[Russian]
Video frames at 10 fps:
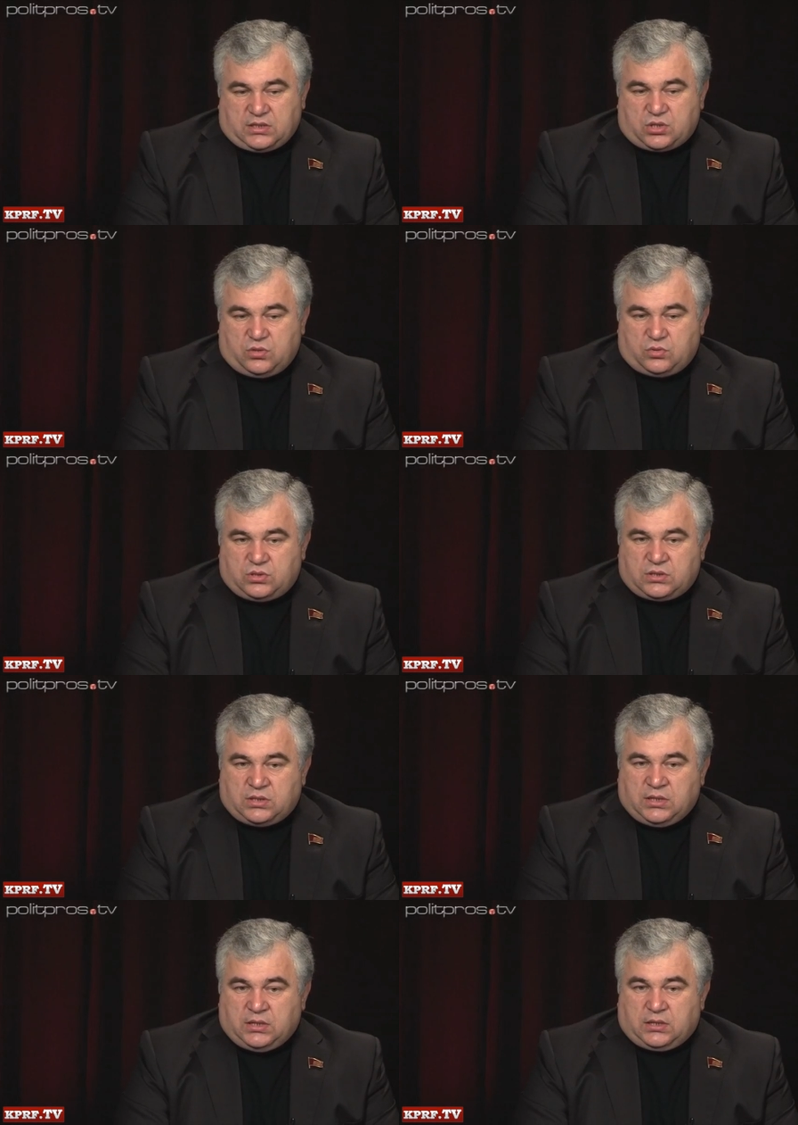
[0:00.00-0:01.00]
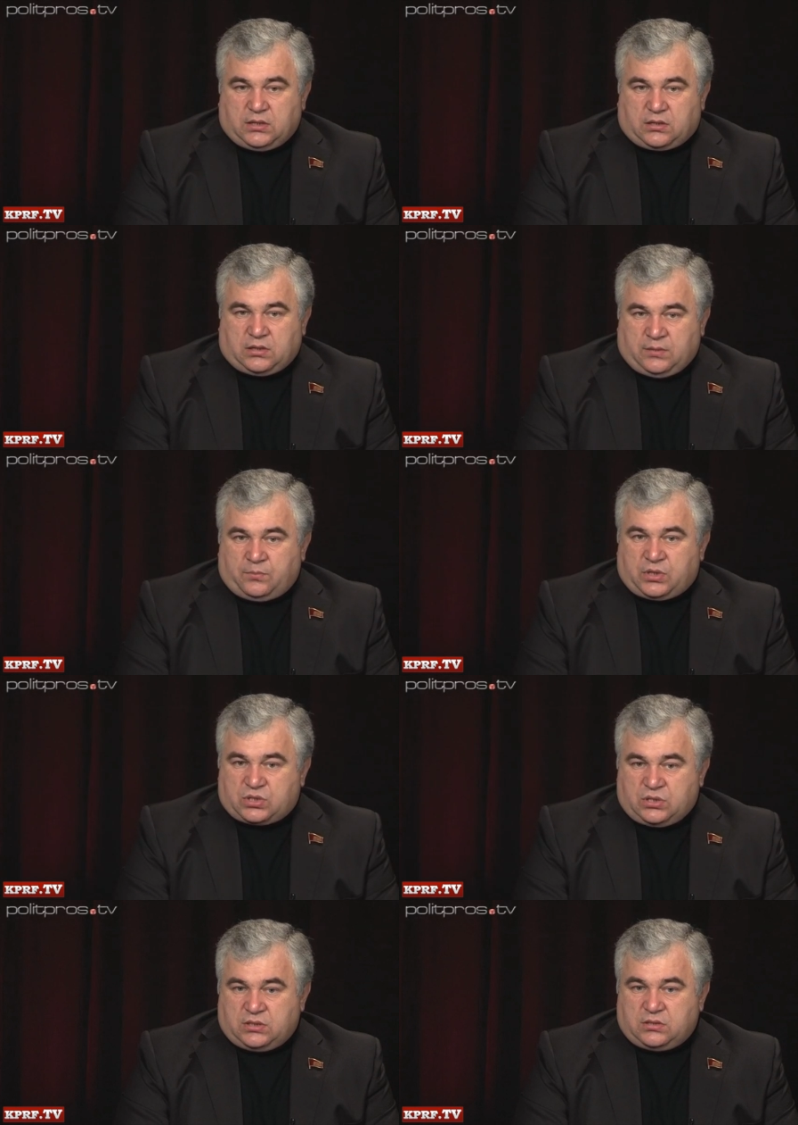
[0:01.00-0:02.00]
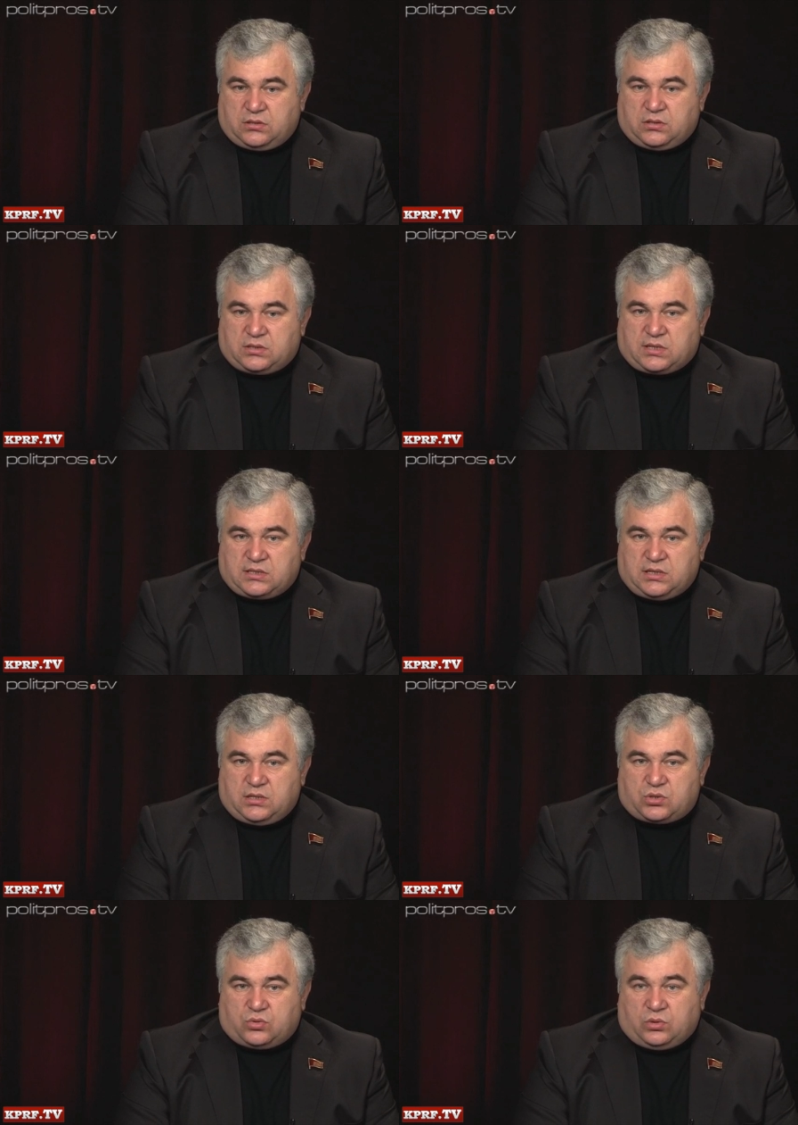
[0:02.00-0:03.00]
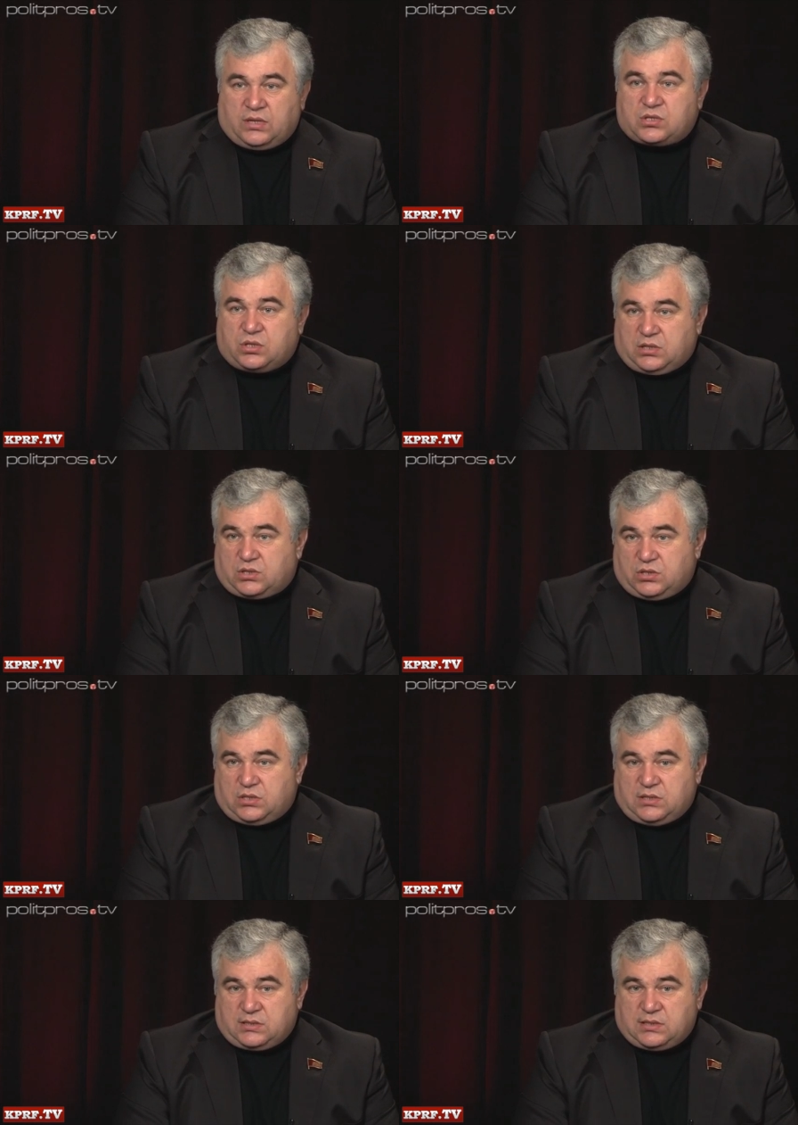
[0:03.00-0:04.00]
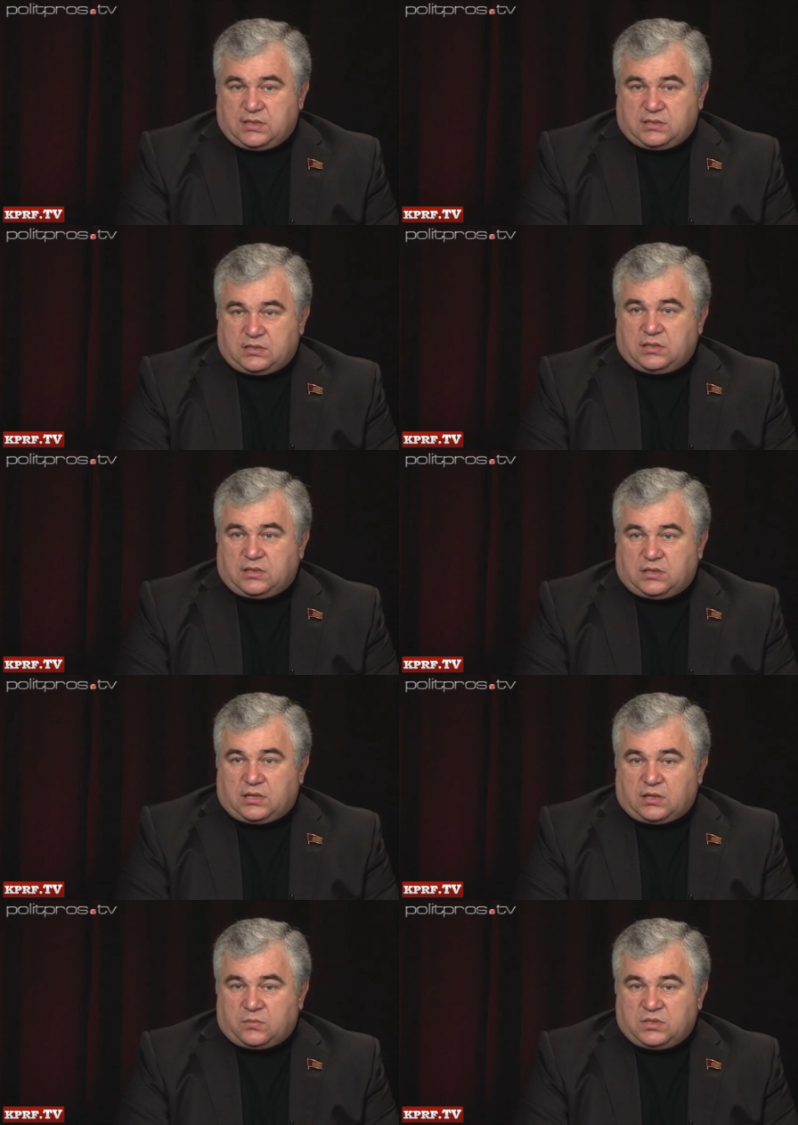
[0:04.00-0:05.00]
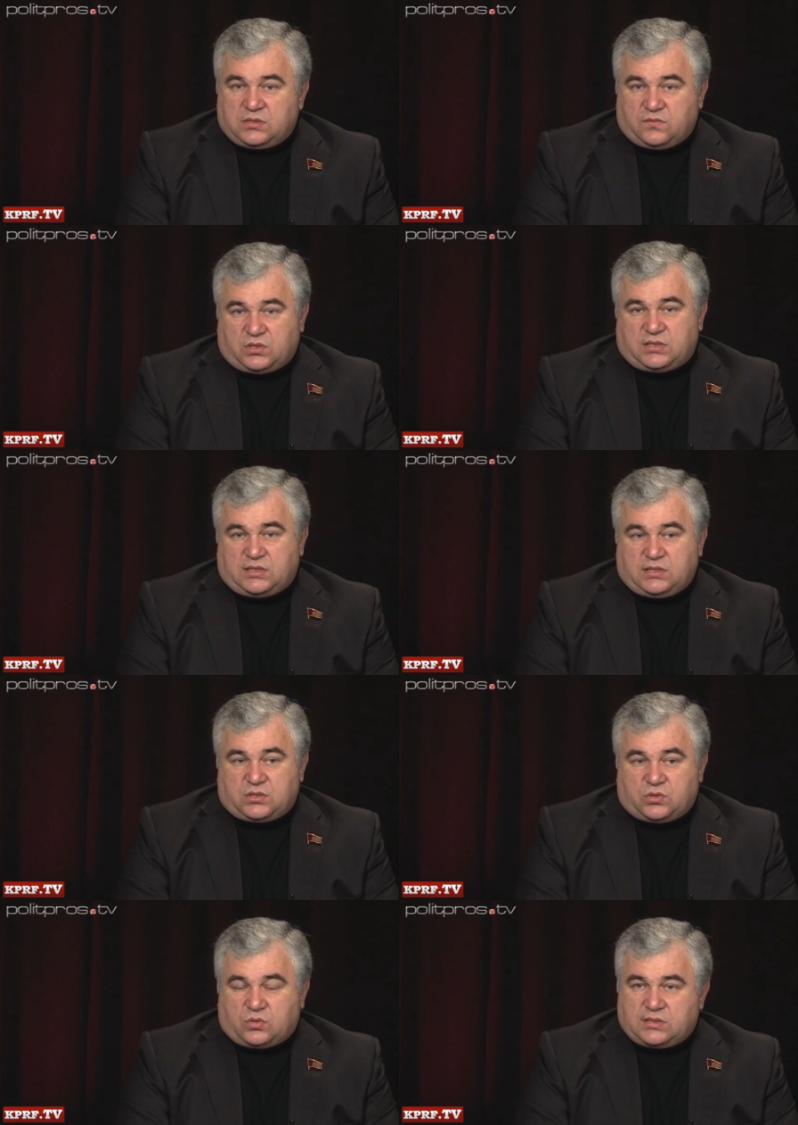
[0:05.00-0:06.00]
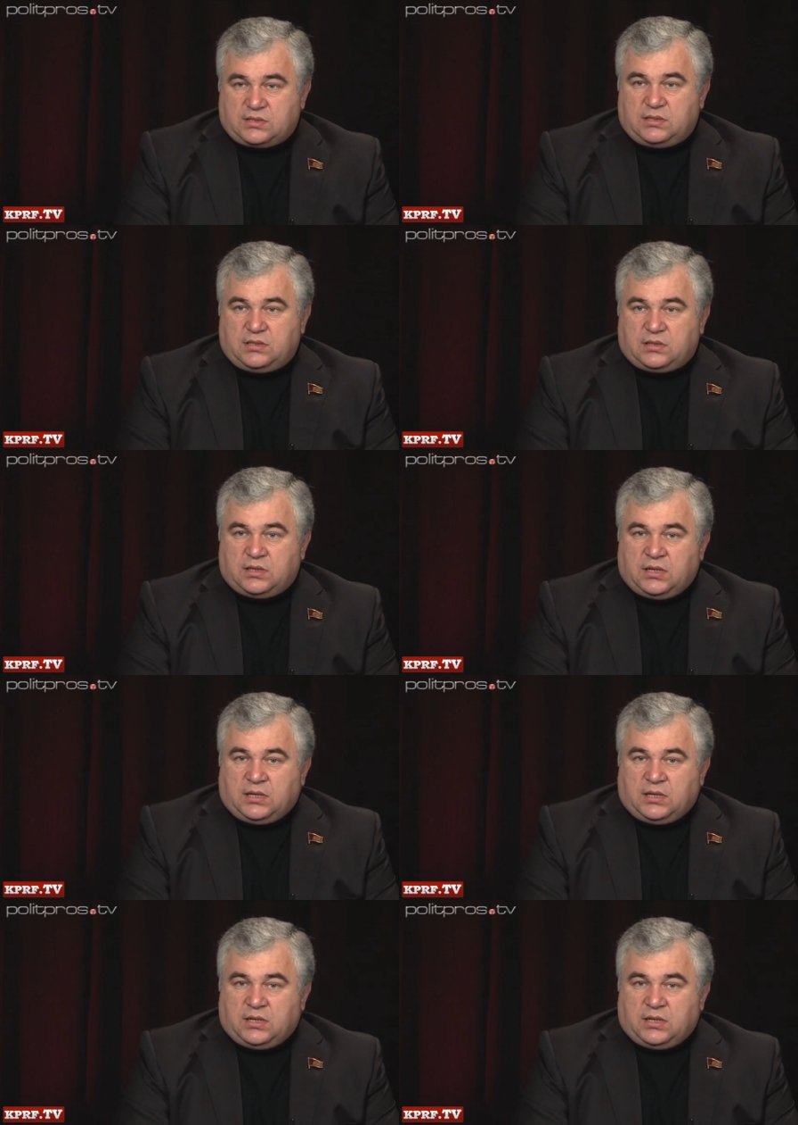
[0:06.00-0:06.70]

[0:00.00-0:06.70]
наши люди э, к нам пришли и сказали, что дальше так жить нельзя, детей надо кормить, вы же знаете, что разделили